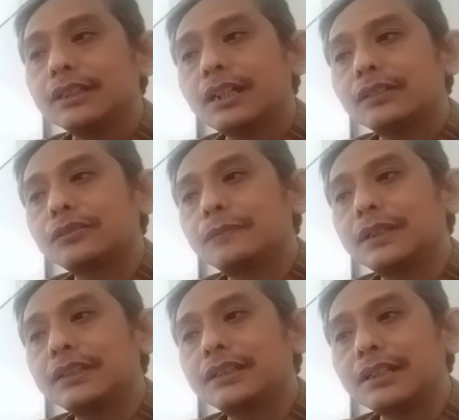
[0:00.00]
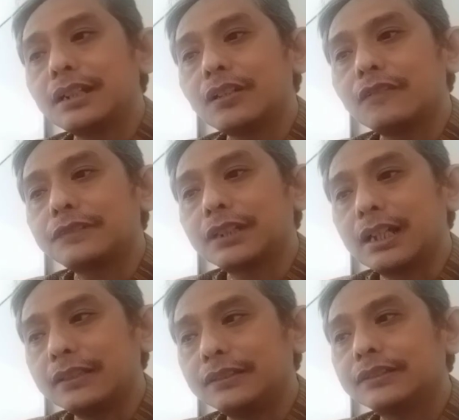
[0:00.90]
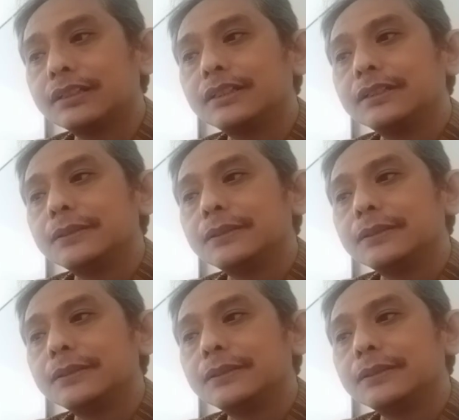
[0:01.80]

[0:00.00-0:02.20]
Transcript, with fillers: atau betrayal of trust